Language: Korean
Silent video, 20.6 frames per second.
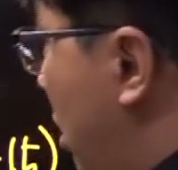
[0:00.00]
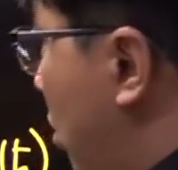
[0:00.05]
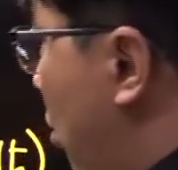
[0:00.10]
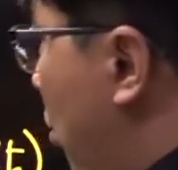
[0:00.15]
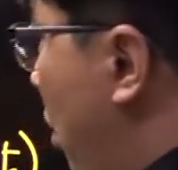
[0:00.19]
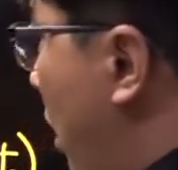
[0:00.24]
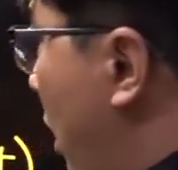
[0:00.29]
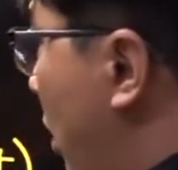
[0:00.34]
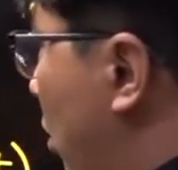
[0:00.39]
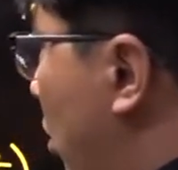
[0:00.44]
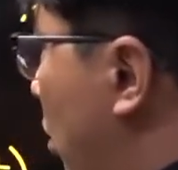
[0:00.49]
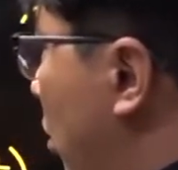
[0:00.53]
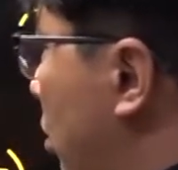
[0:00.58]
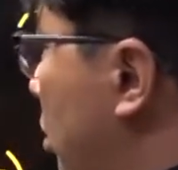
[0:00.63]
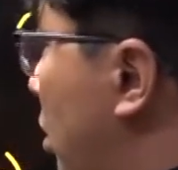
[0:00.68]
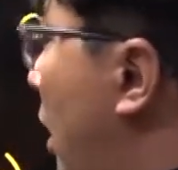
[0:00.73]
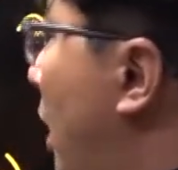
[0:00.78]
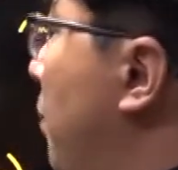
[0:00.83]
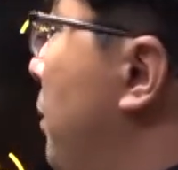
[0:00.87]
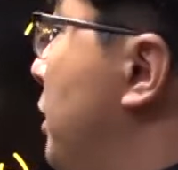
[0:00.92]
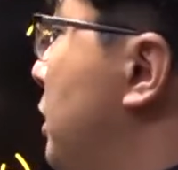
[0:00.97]
5하고 5
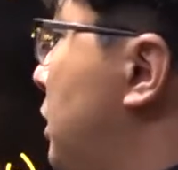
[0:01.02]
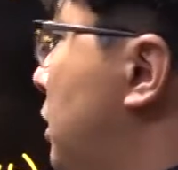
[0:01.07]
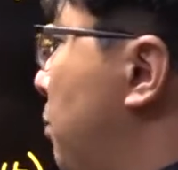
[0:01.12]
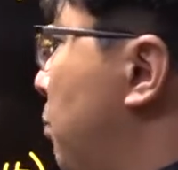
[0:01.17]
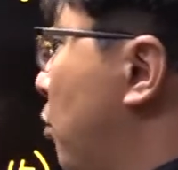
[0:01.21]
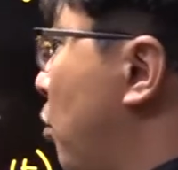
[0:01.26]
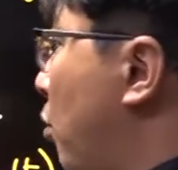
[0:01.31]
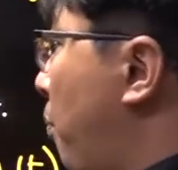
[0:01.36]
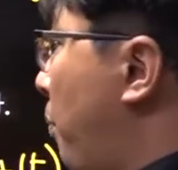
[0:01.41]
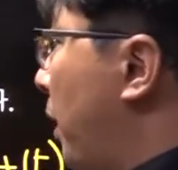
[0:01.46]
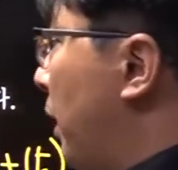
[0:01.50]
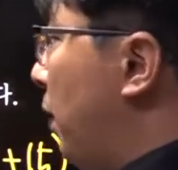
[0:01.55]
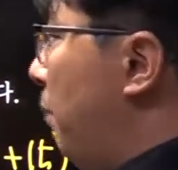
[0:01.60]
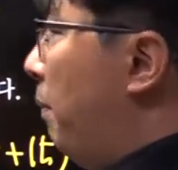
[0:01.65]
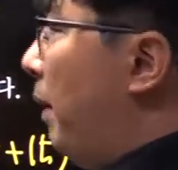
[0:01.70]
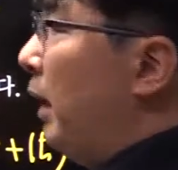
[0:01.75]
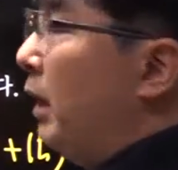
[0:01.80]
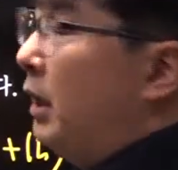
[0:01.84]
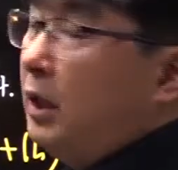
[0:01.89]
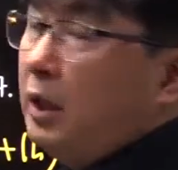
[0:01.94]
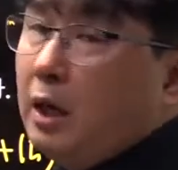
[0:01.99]
더하면 10 곱하기
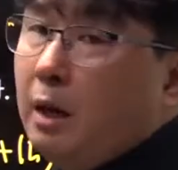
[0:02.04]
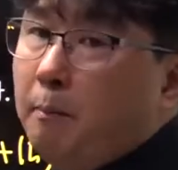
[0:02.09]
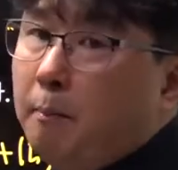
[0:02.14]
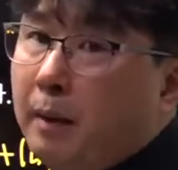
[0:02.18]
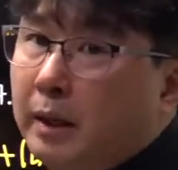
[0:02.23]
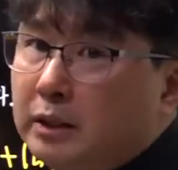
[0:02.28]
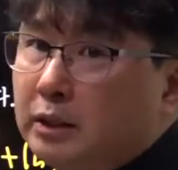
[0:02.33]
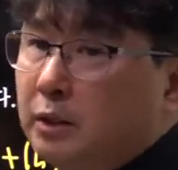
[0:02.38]
8이니까 8